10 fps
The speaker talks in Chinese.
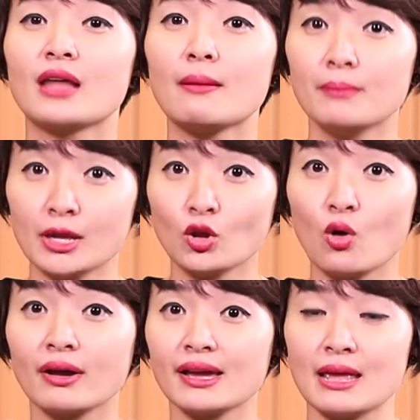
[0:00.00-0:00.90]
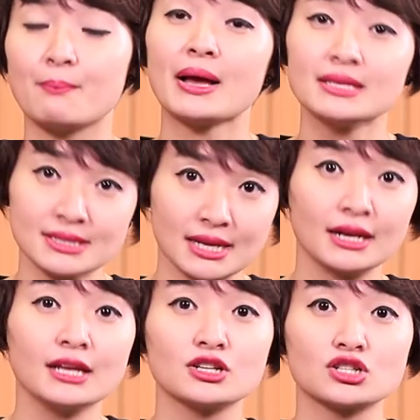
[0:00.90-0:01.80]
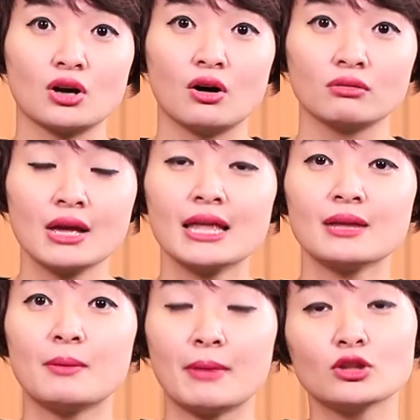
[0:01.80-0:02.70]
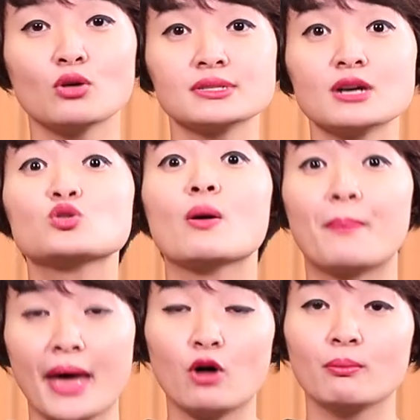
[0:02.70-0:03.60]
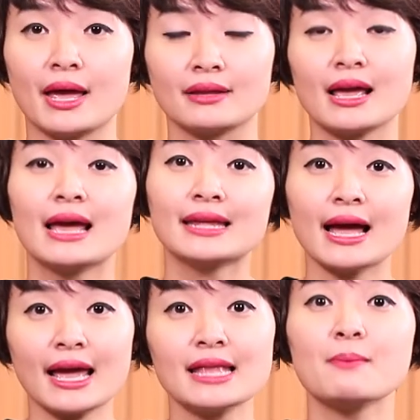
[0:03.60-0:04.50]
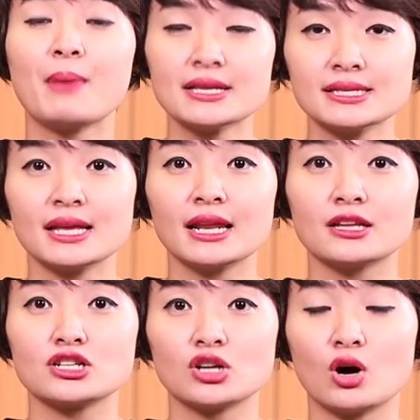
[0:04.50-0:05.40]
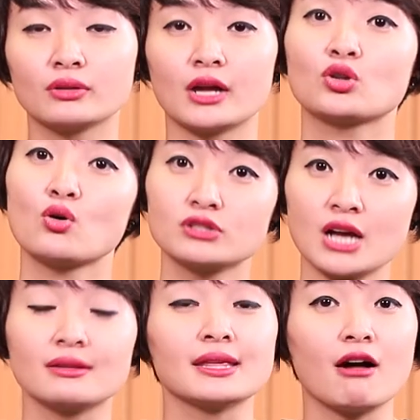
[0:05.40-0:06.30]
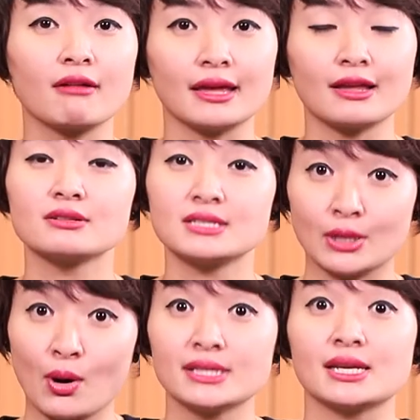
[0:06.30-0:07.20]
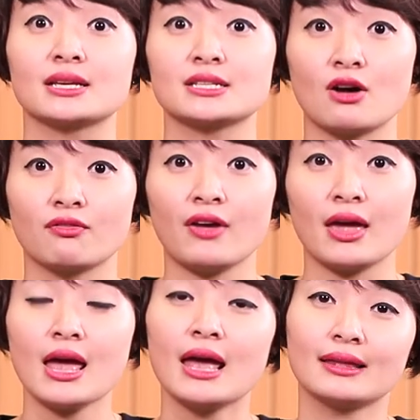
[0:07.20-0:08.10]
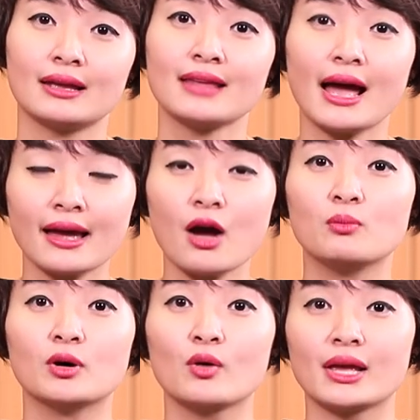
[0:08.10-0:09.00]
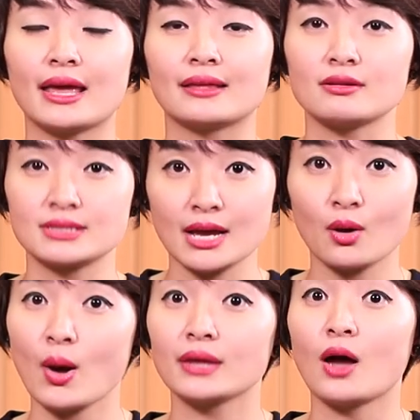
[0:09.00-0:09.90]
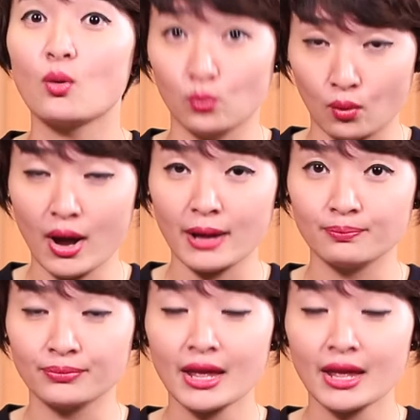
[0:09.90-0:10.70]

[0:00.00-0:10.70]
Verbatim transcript: 当门童给你搬行李的时候，那么门童叫做 bellman，他给你搬行李的时候呢，通常你要给到几块钱的小费，那大概我们会给到三块到五块。